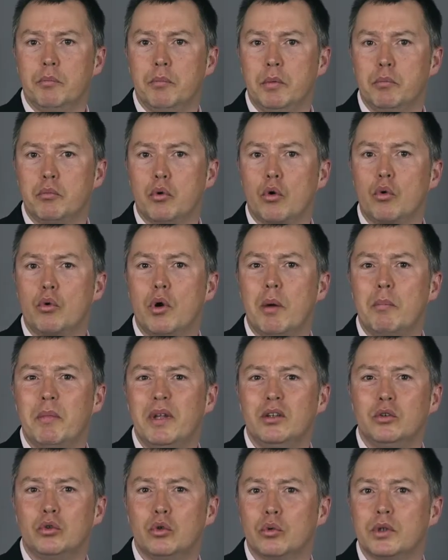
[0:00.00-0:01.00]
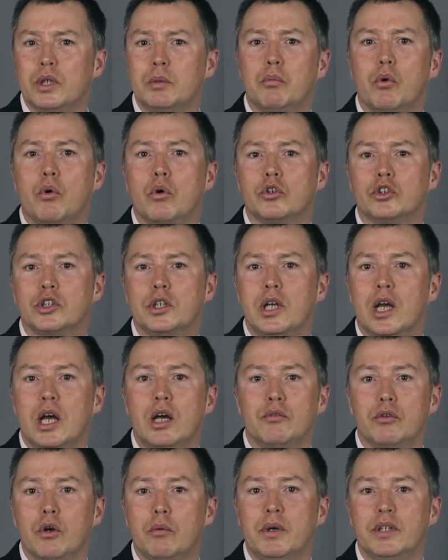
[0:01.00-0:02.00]
Mais pourquoi mène-t-on des projets
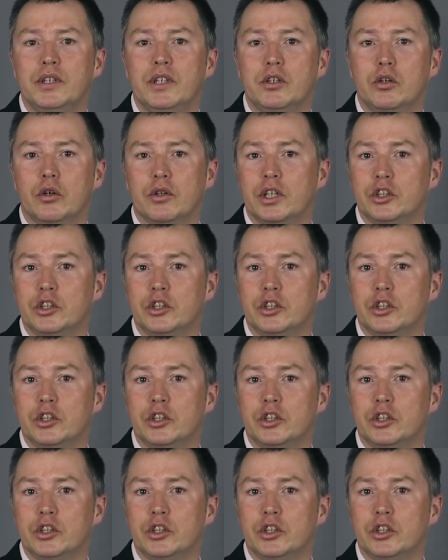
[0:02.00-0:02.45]
informatiques en